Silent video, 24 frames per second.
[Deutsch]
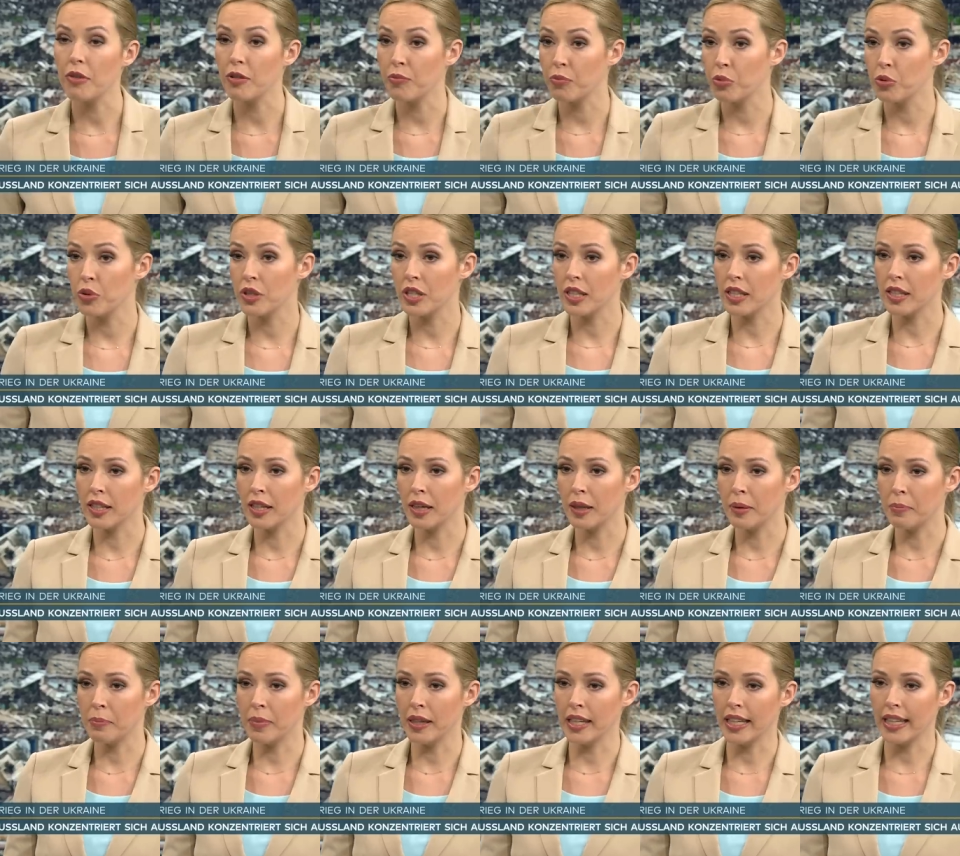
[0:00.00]
allem auf Putin
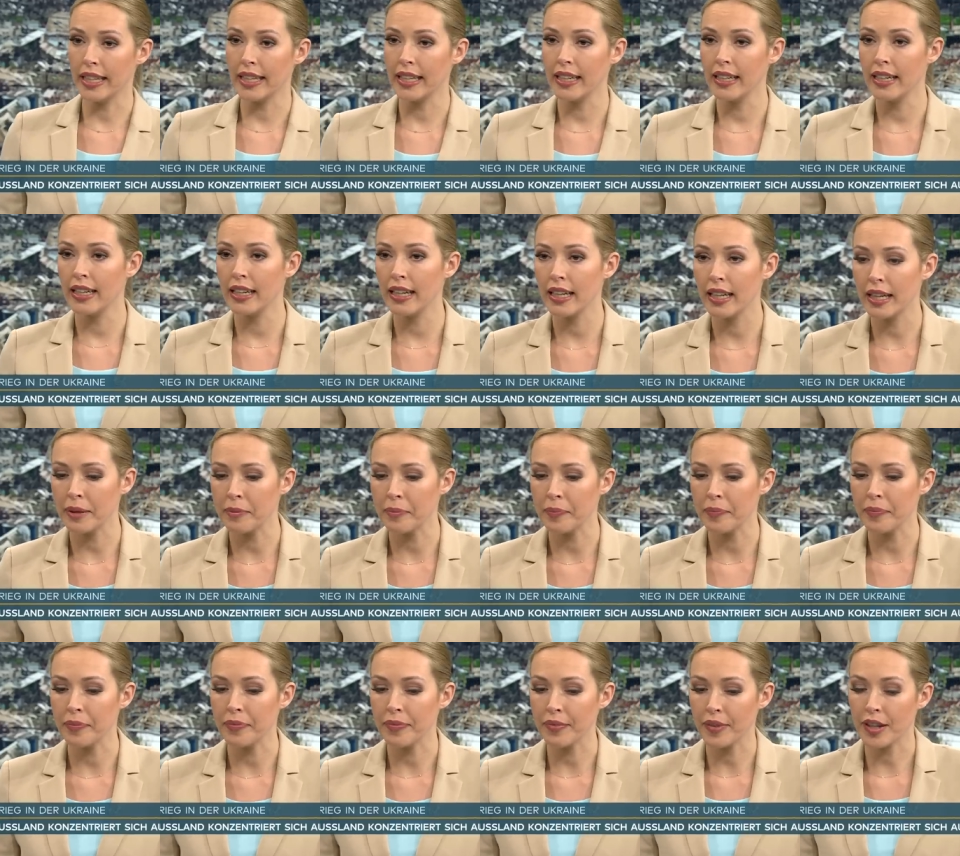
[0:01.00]
äh, blicken,
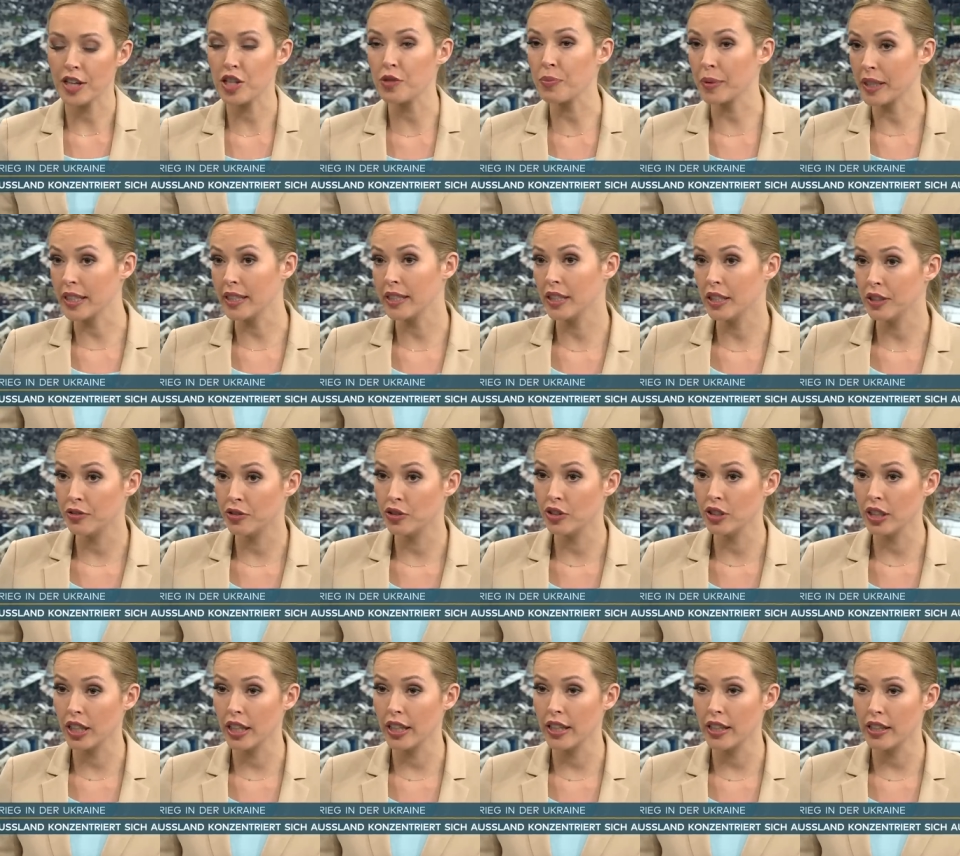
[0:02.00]
ähm, er spricht nicht
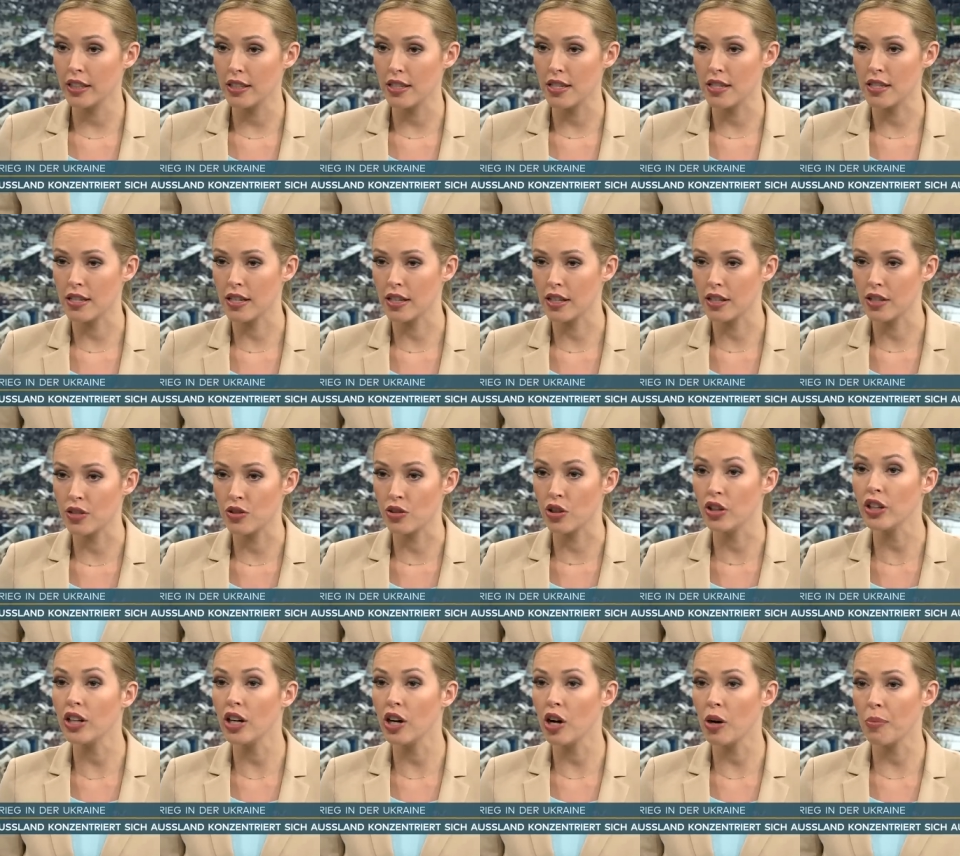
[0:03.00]
von Krieg, es ist eine
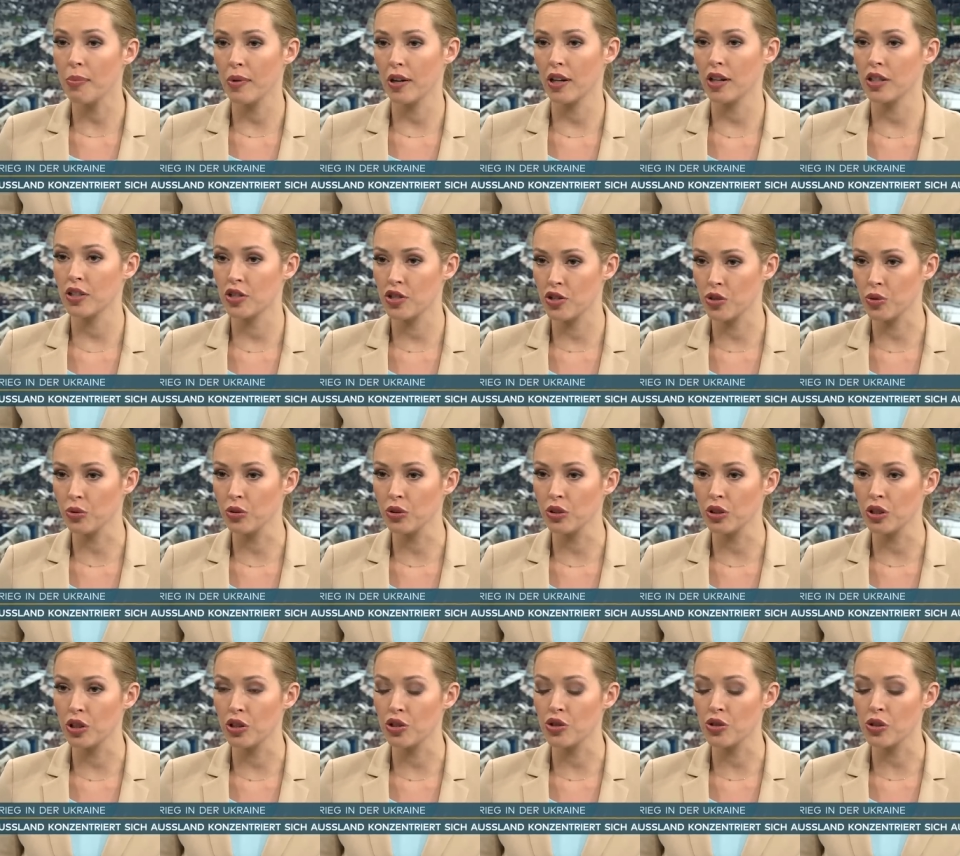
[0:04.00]
Sonderoperation
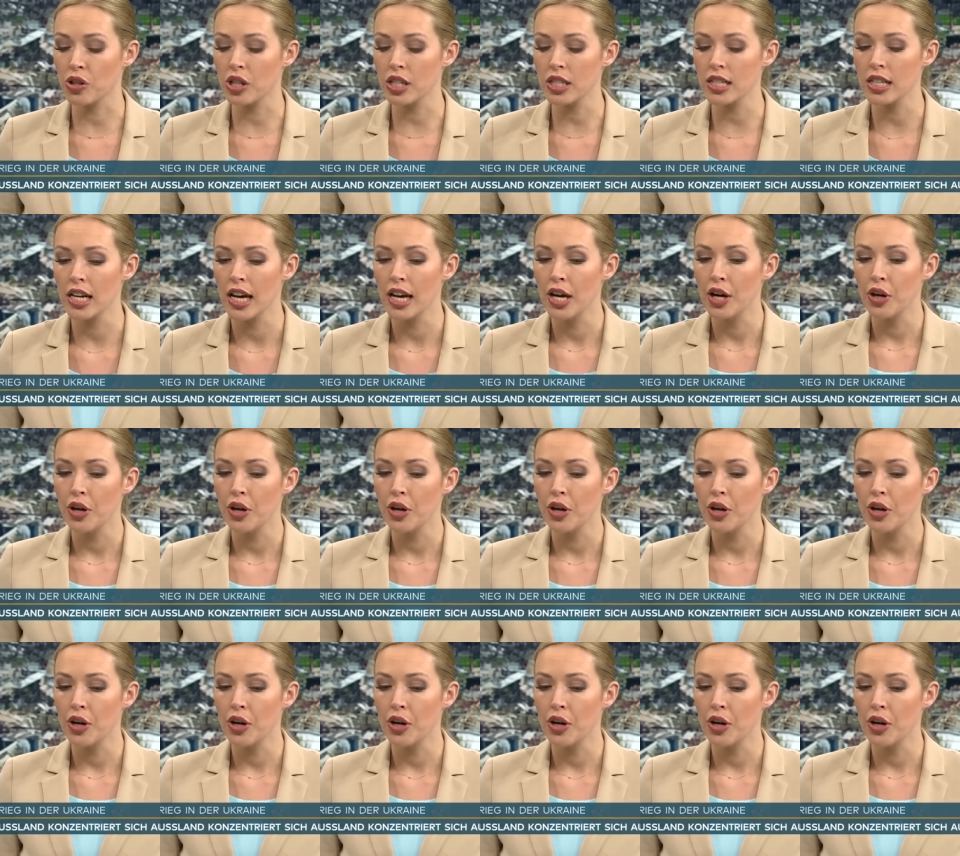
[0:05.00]
mhm. dort.